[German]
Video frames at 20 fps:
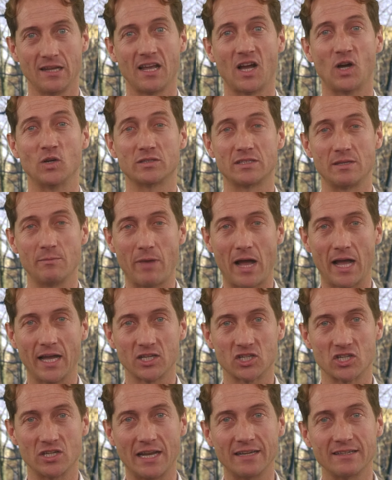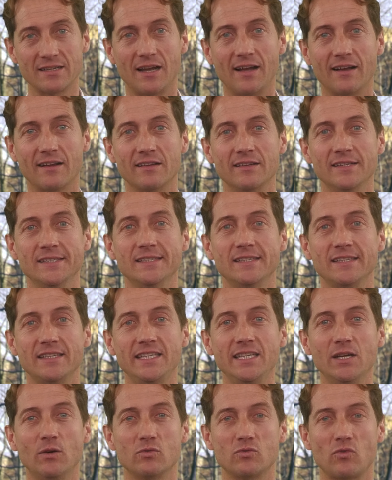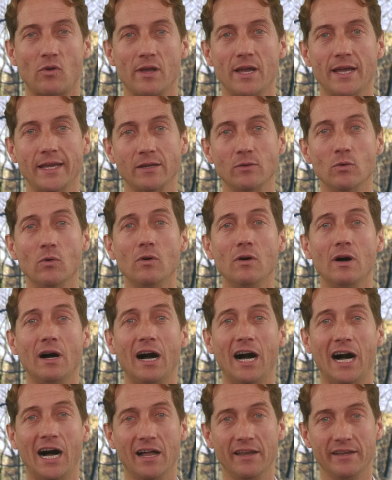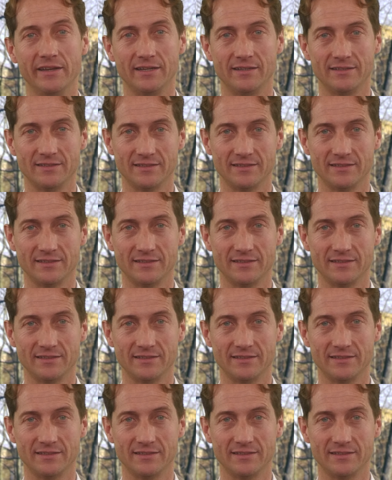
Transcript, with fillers: Aus dem Bayerischen Landtag, ihr und euer Ingo Hahn.